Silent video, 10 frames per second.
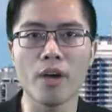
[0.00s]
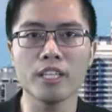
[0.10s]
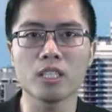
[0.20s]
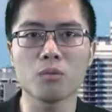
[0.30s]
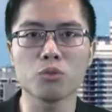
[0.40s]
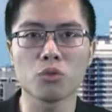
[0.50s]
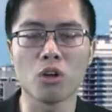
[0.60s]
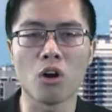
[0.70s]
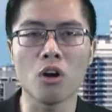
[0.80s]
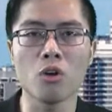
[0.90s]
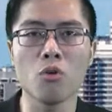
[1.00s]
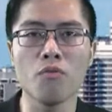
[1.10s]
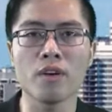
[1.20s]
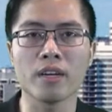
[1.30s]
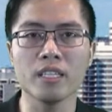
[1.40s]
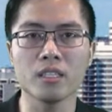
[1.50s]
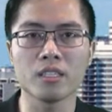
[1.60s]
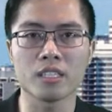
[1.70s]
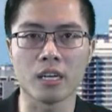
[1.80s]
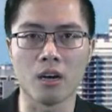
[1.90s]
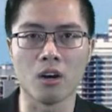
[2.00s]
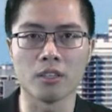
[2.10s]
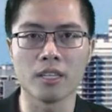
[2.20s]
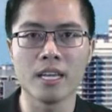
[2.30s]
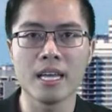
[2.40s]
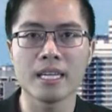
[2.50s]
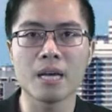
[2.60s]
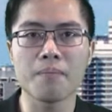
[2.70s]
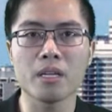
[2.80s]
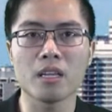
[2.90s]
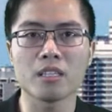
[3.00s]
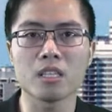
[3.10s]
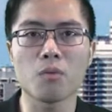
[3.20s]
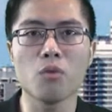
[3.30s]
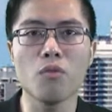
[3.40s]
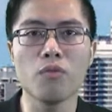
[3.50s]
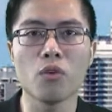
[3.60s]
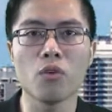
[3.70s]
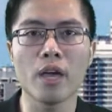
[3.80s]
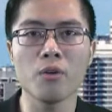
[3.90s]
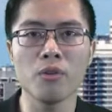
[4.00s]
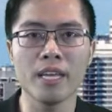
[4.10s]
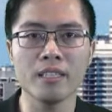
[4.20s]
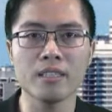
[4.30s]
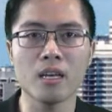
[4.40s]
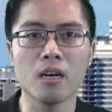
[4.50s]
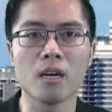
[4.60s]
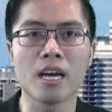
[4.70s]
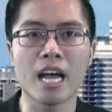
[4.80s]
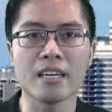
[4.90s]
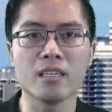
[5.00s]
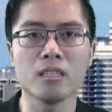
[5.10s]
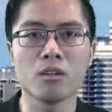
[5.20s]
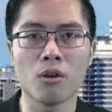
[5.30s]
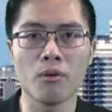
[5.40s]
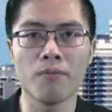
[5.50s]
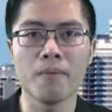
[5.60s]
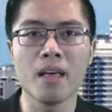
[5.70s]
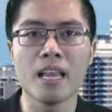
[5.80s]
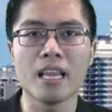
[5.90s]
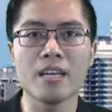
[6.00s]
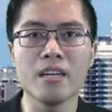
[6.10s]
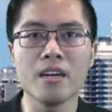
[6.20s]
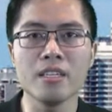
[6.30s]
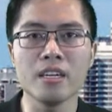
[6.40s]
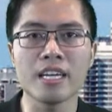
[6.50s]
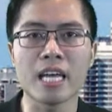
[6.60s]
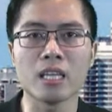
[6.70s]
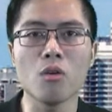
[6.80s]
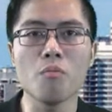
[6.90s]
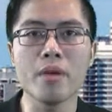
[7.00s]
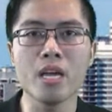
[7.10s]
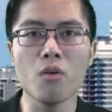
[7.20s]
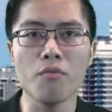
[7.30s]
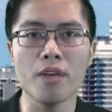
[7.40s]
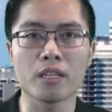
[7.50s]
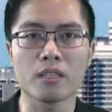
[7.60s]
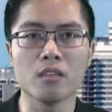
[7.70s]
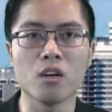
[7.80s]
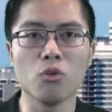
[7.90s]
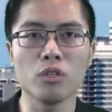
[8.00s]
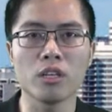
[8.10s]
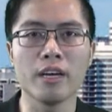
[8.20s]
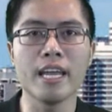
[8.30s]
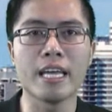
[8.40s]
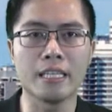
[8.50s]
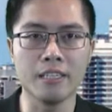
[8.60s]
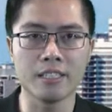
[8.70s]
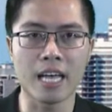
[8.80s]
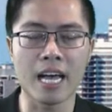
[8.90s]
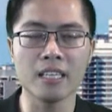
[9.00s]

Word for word: hầu hết trong số đó ở khu vực Little Sài Gòn, đặc biệt là dọc khu phố Elite ở Garden Grove, là nơi những người đàn ông Mỹ gốc Việt thường lui tới để thư